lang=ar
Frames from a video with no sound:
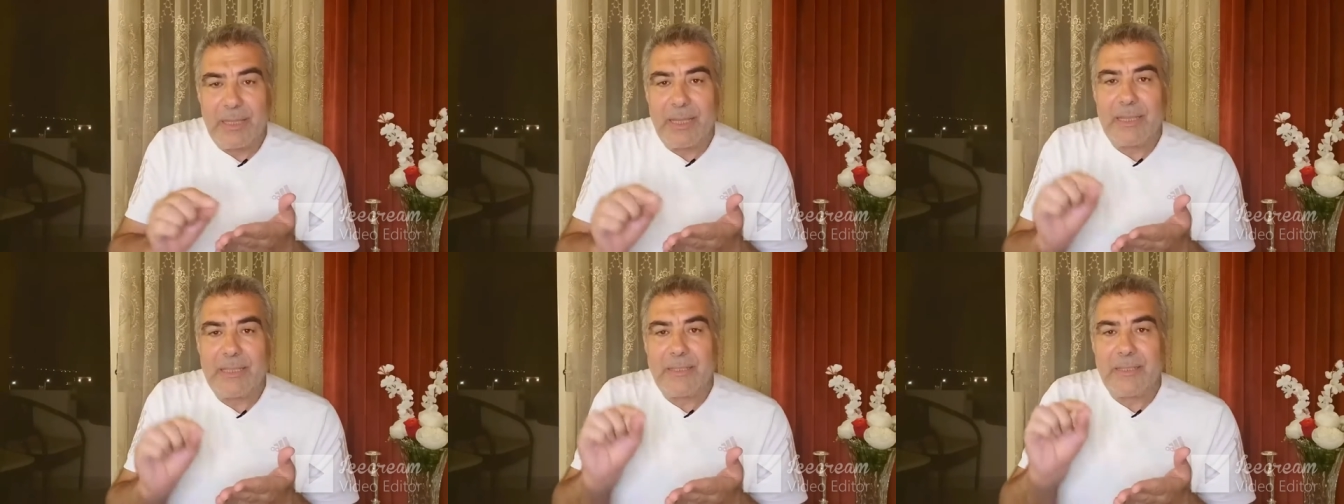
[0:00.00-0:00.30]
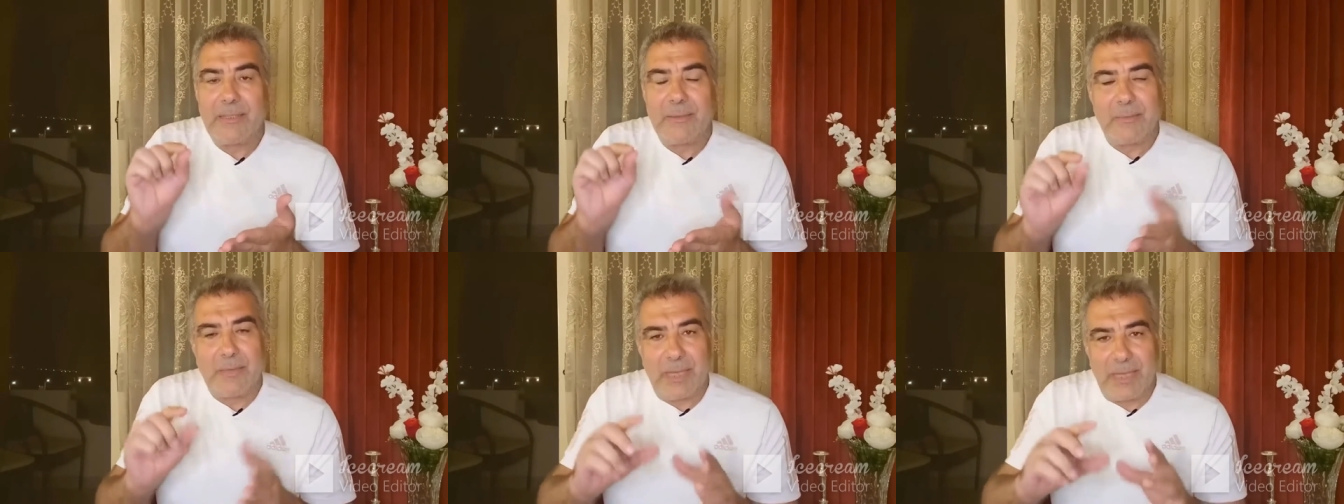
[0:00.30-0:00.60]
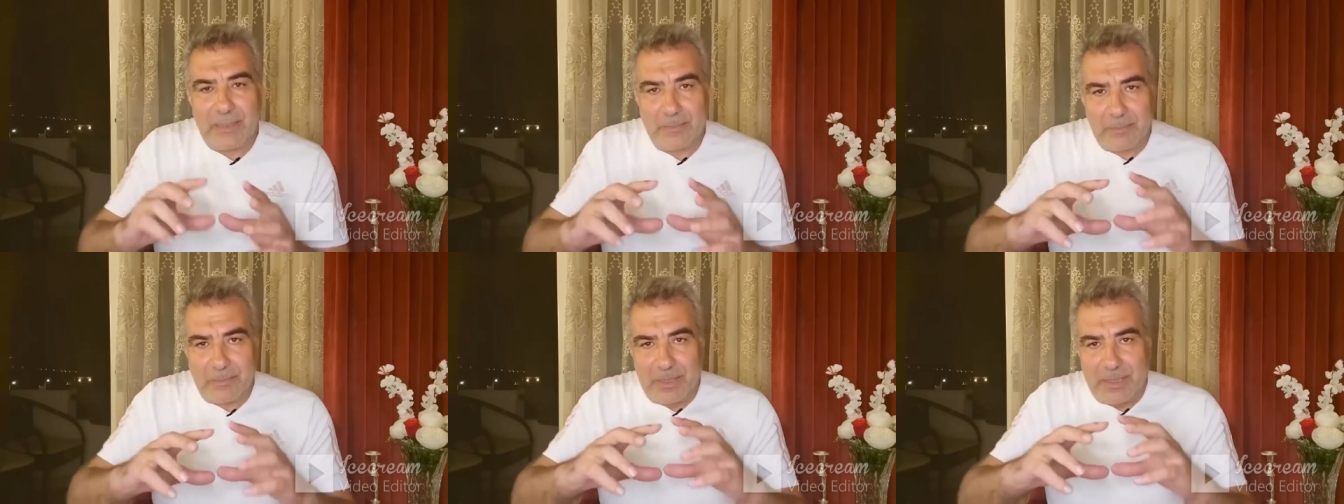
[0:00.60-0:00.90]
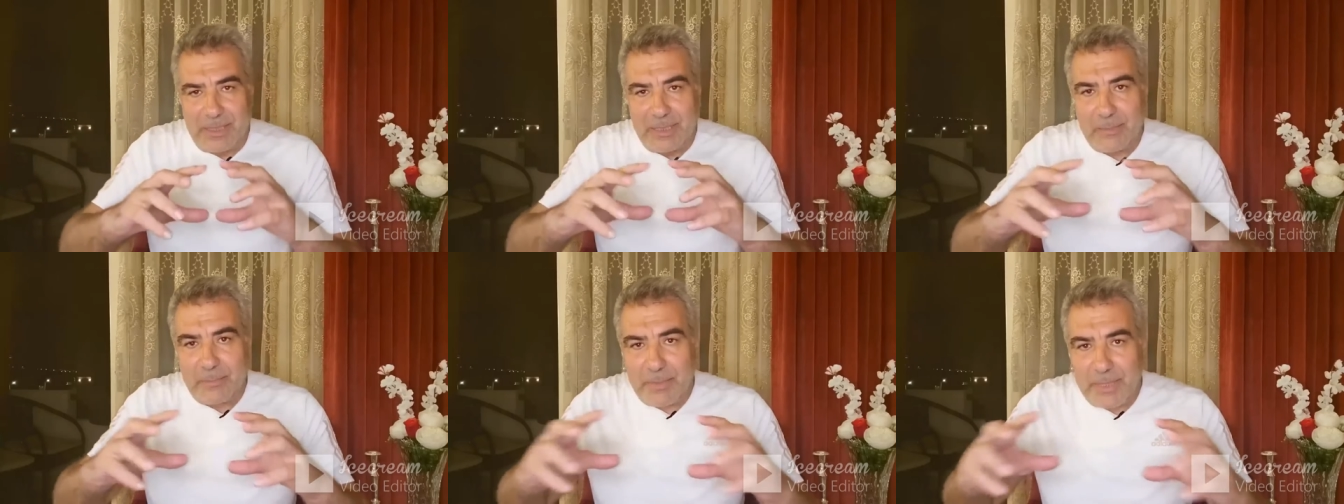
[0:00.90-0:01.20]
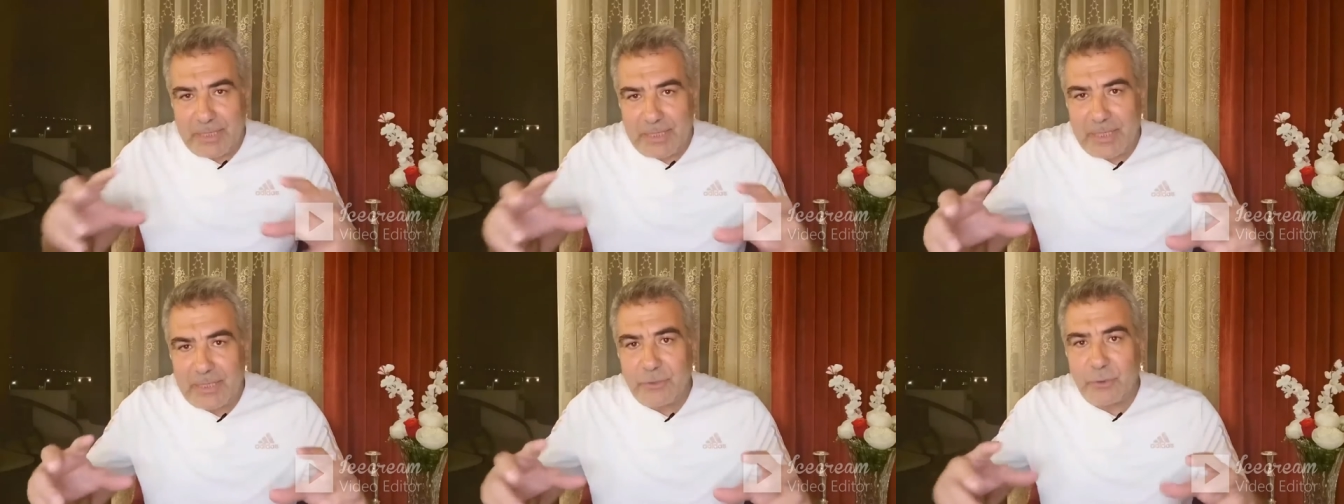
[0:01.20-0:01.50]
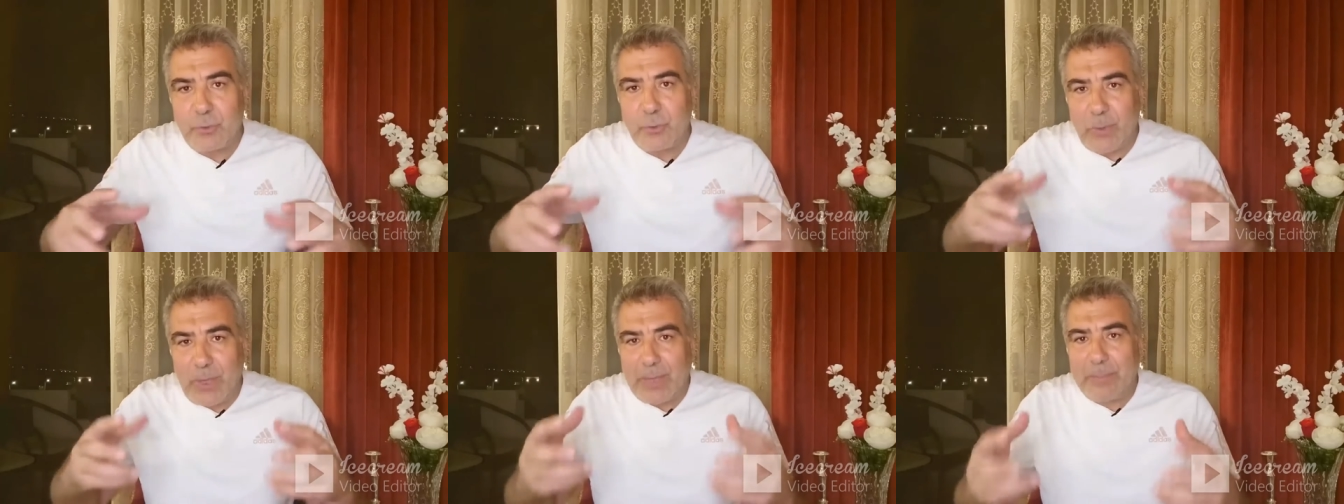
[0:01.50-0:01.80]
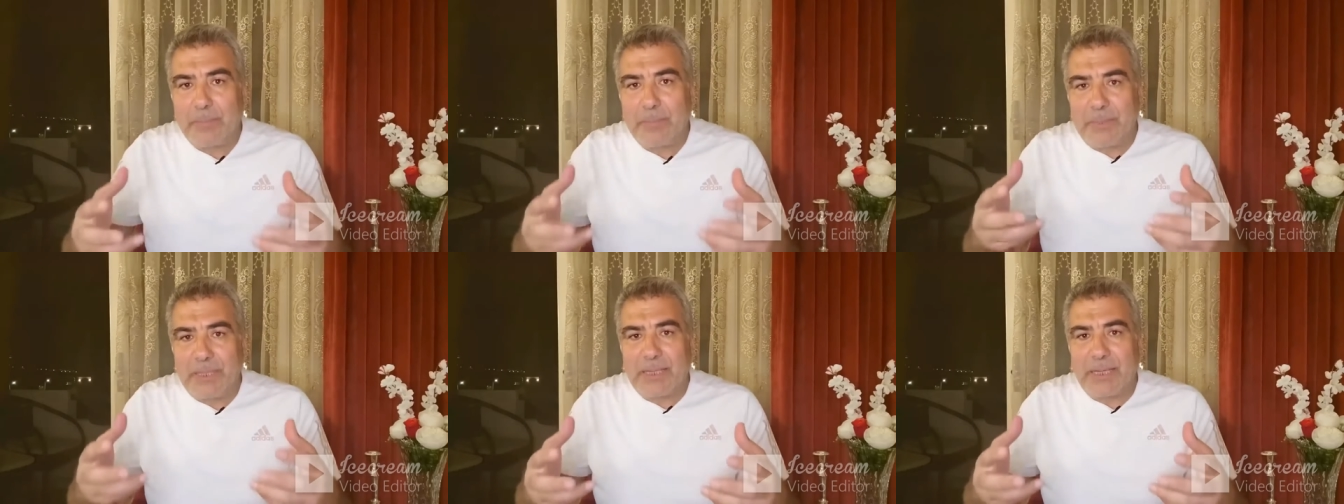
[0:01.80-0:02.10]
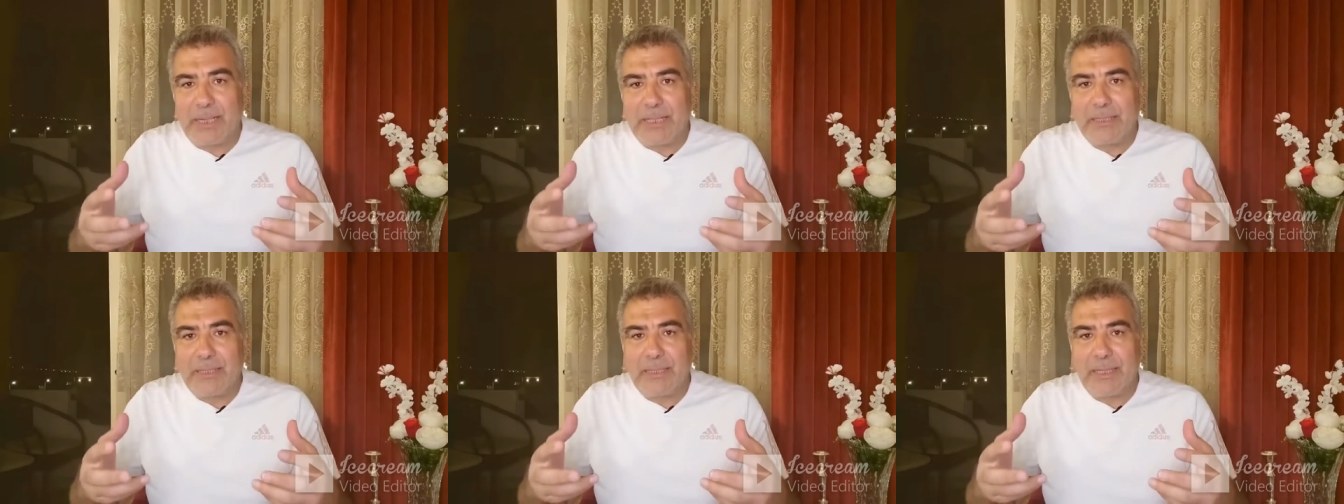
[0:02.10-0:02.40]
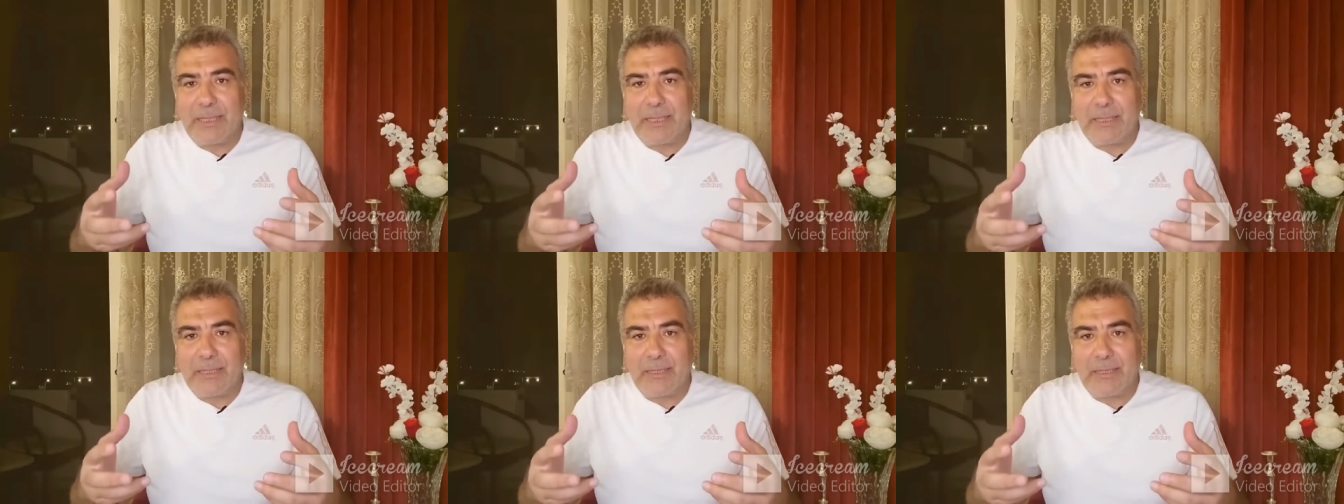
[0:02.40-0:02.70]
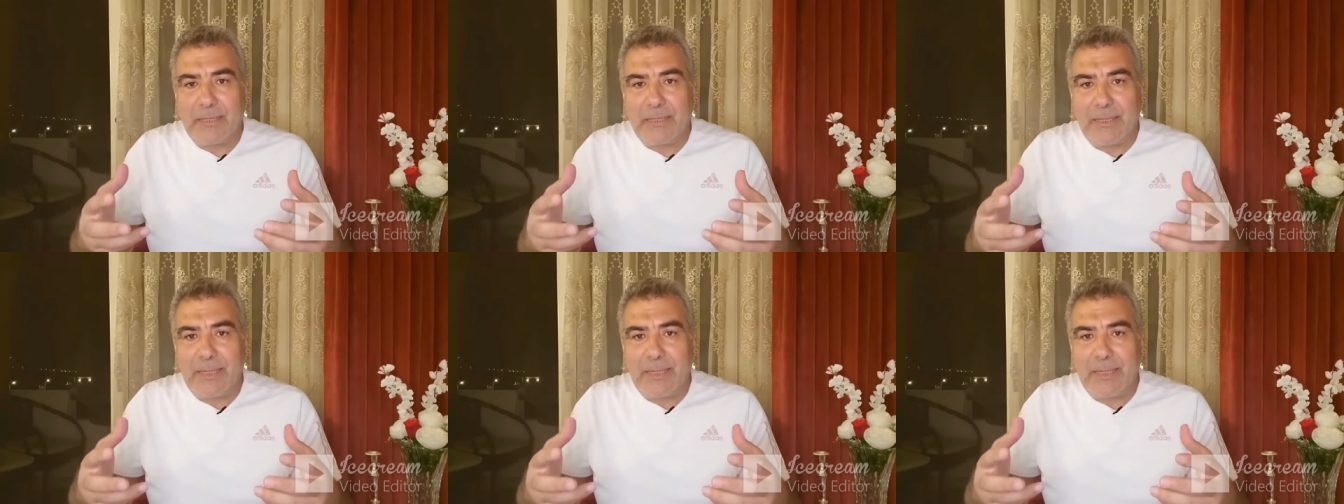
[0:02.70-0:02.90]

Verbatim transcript: أن يعني عبارات تعبر أن